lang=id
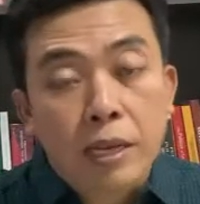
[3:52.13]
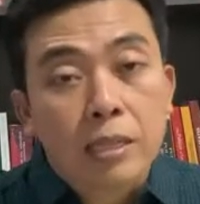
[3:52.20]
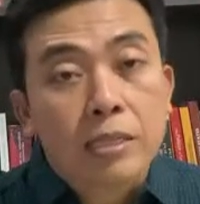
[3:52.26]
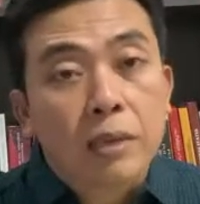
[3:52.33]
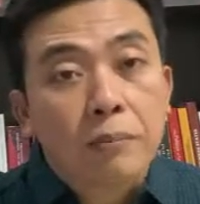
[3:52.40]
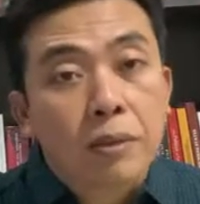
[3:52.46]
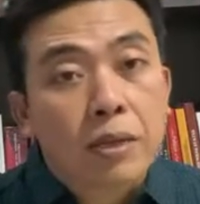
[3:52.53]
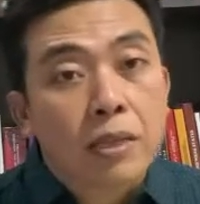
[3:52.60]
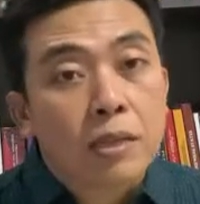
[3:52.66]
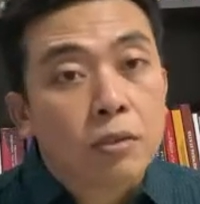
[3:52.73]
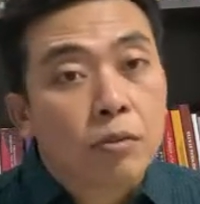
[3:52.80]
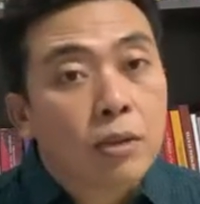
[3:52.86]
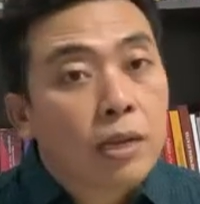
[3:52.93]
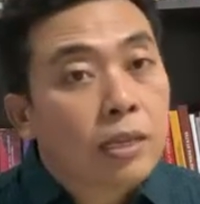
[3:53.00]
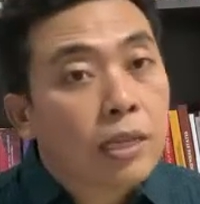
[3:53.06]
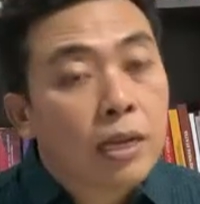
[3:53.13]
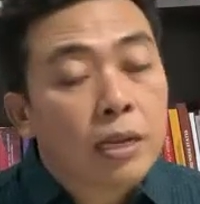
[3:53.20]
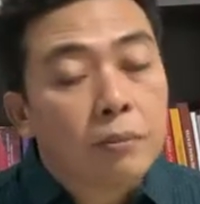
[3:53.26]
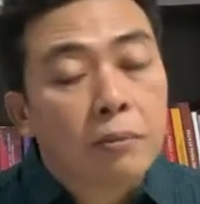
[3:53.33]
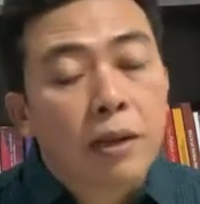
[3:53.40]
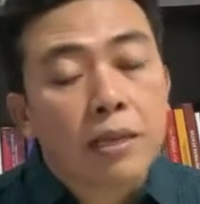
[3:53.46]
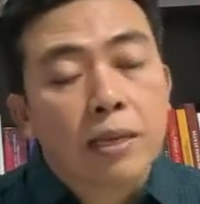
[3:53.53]
Di samping nanti juga kita
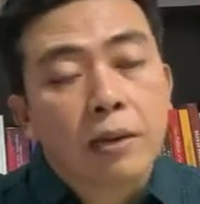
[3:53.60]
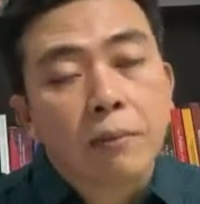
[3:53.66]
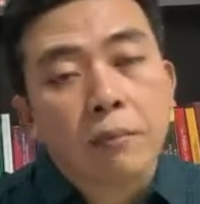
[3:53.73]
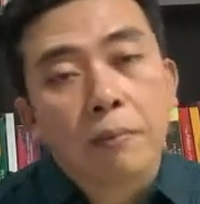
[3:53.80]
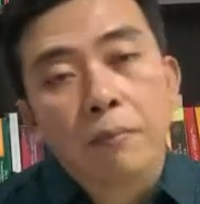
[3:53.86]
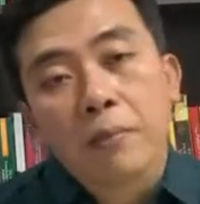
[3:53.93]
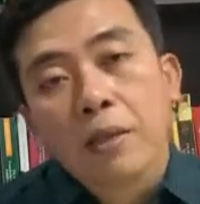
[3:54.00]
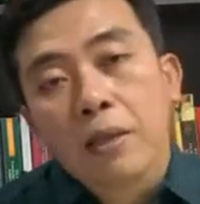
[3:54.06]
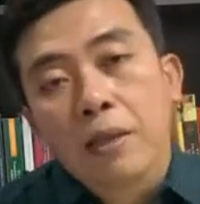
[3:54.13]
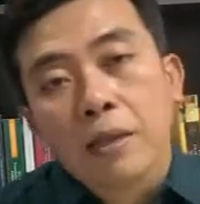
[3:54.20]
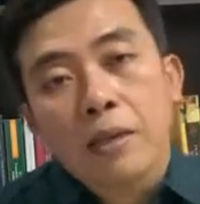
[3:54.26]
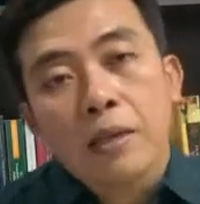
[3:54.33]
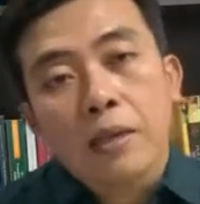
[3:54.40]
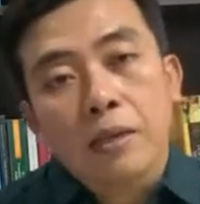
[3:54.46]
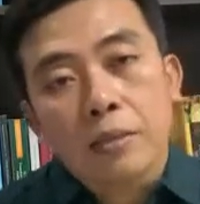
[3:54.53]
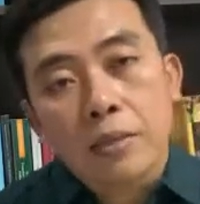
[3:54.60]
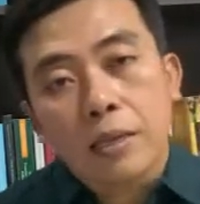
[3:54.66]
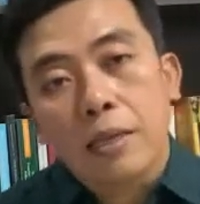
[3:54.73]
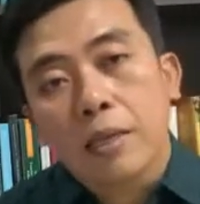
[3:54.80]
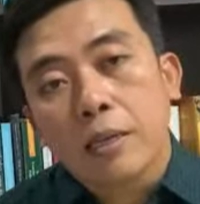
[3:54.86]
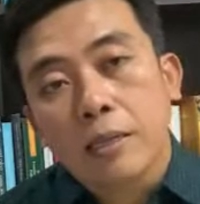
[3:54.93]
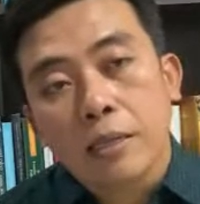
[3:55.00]
akan belajar uh,
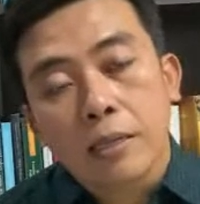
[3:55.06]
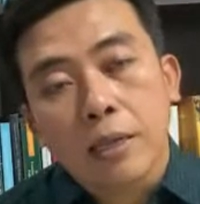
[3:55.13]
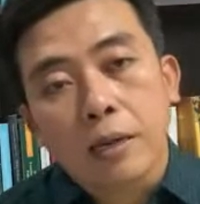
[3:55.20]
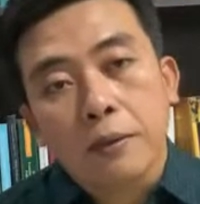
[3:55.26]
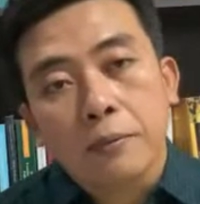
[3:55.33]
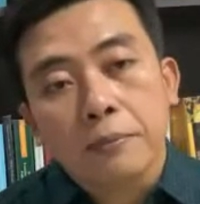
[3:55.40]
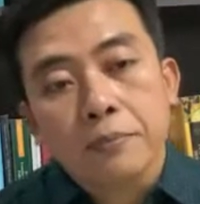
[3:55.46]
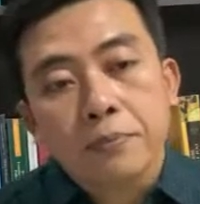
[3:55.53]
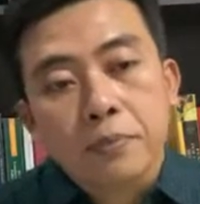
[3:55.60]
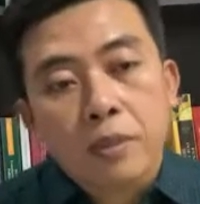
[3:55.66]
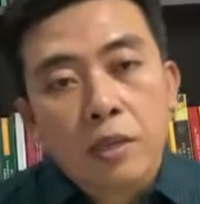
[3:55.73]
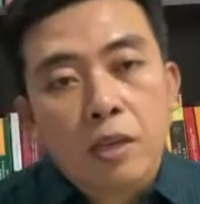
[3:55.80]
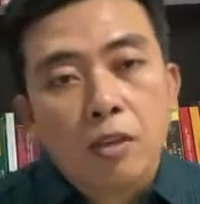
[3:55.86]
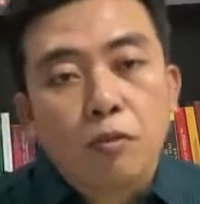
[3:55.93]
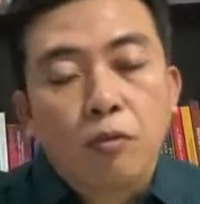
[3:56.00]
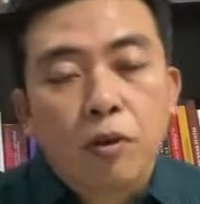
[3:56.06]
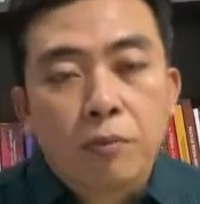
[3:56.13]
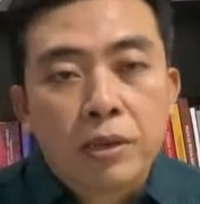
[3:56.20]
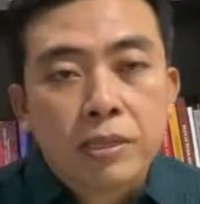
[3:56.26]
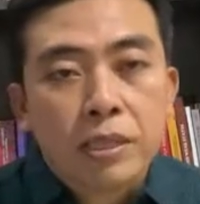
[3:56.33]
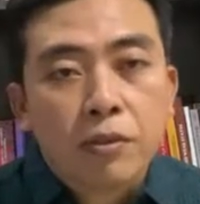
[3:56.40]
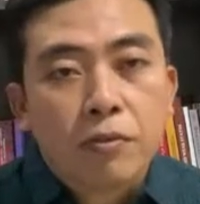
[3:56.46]
sedikit tentang
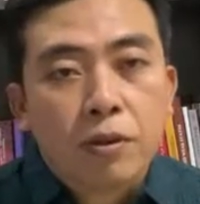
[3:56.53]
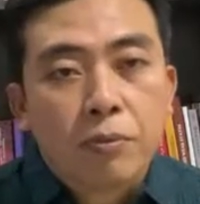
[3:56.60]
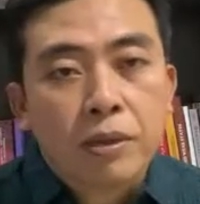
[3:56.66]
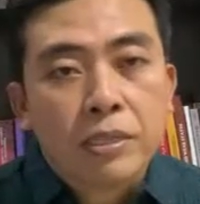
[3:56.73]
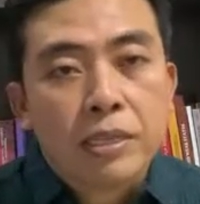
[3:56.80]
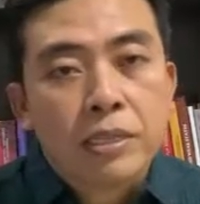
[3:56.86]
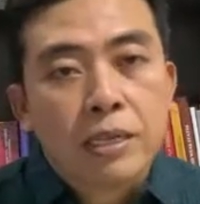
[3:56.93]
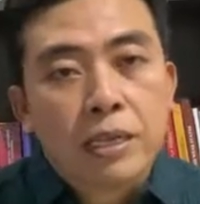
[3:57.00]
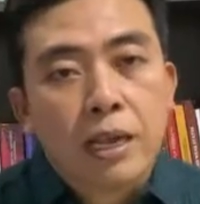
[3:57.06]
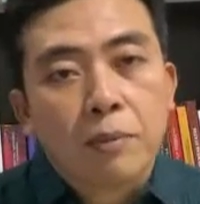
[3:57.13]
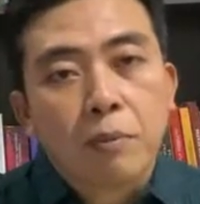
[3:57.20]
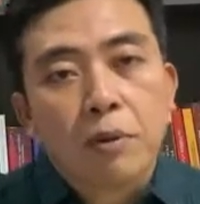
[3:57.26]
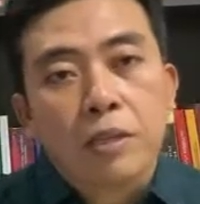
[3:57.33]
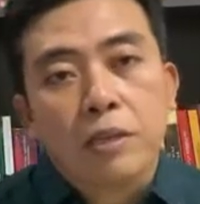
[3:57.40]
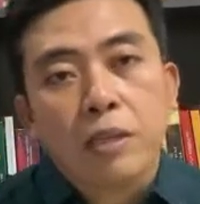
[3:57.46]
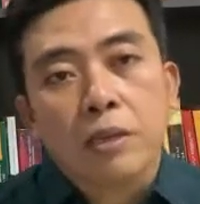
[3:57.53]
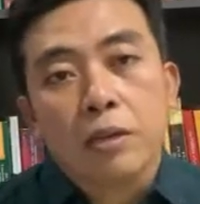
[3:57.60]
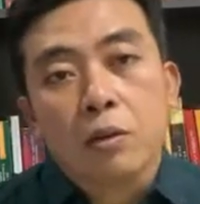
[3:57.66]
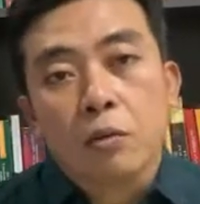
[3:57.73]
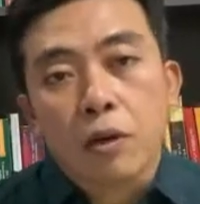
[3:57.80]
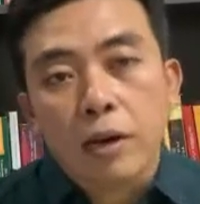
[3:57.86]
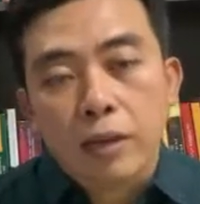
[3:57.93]
informasi-informasi terkait politik di
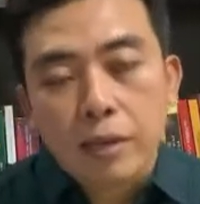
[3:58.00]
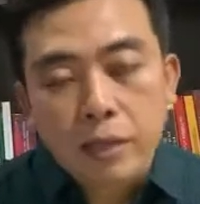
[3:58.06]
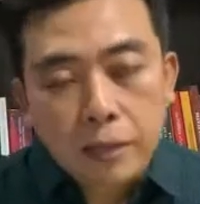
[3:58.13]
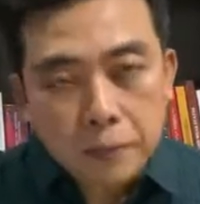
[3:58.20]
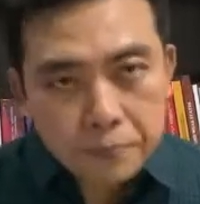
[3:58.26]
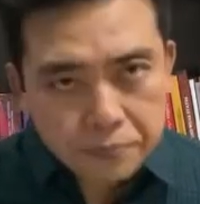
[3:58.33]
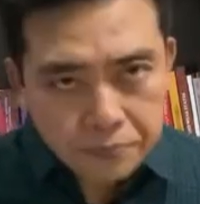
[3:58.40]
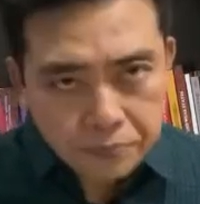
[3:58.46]
luar negeri.